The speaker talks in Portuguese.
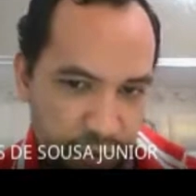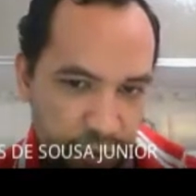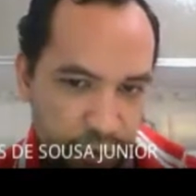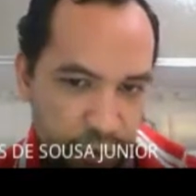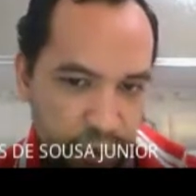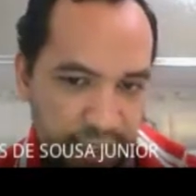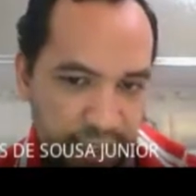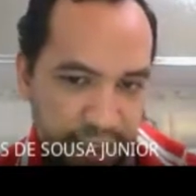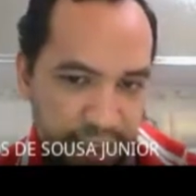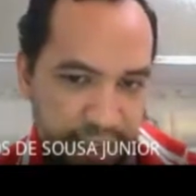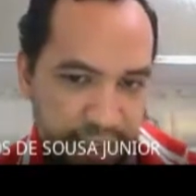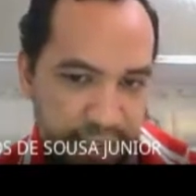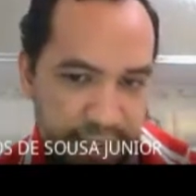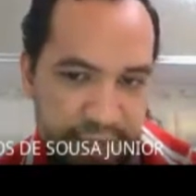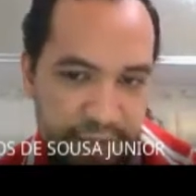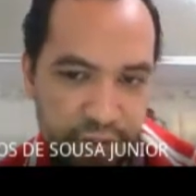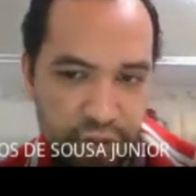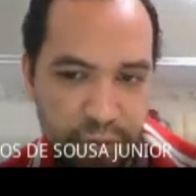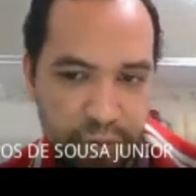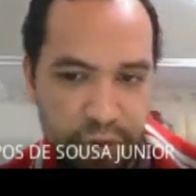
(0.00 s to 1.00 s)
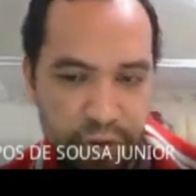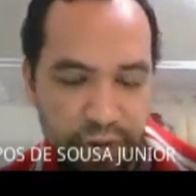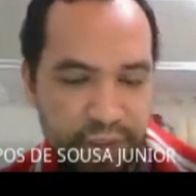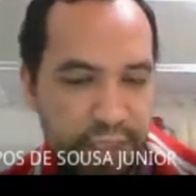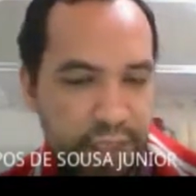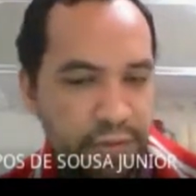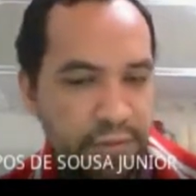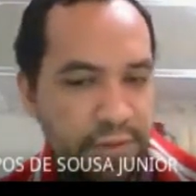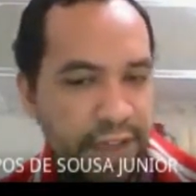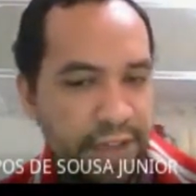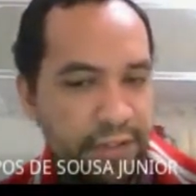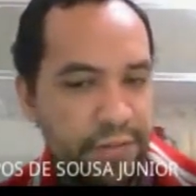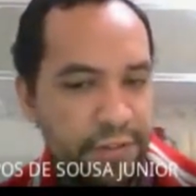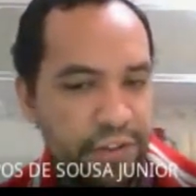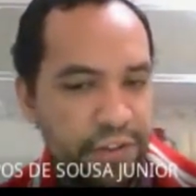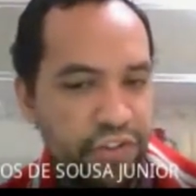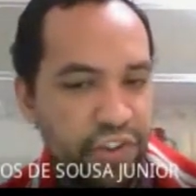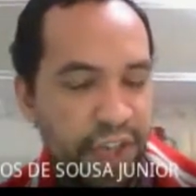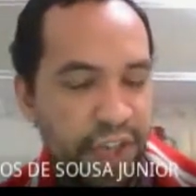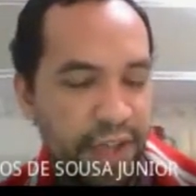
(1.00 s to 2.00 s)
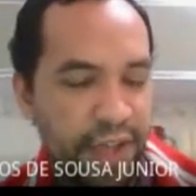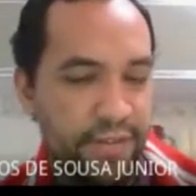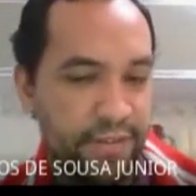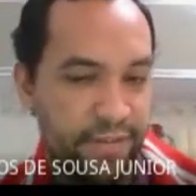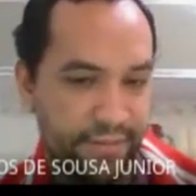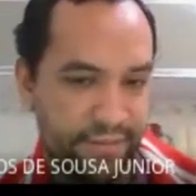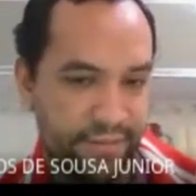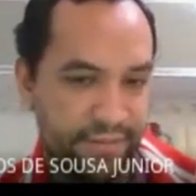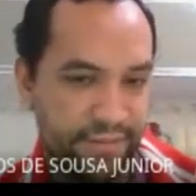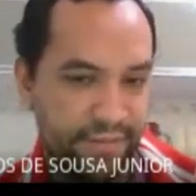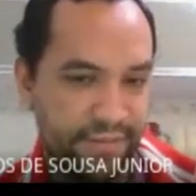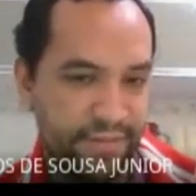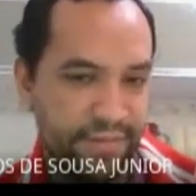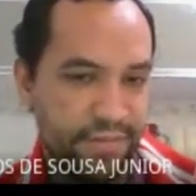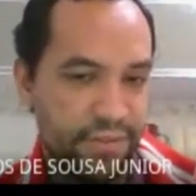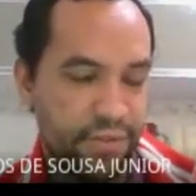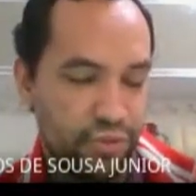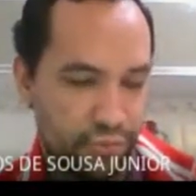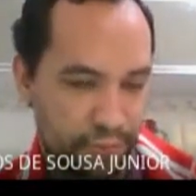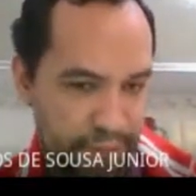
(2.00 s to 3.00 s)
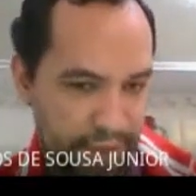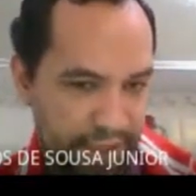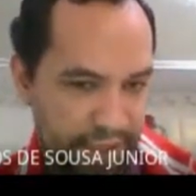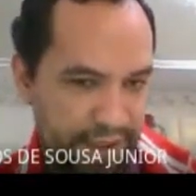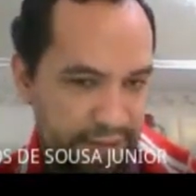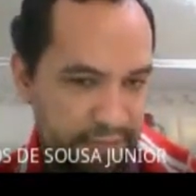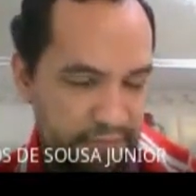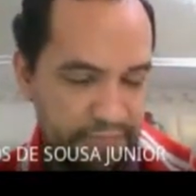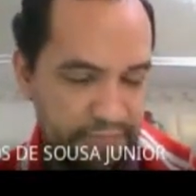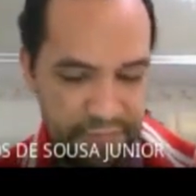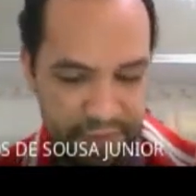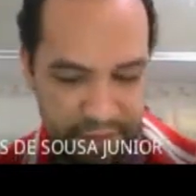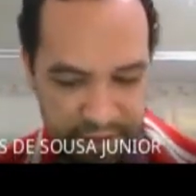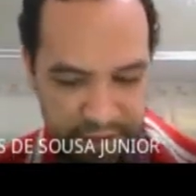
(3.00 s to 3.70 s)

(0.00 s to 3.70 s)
do que esse número que está do lado fechado. Tudo bem?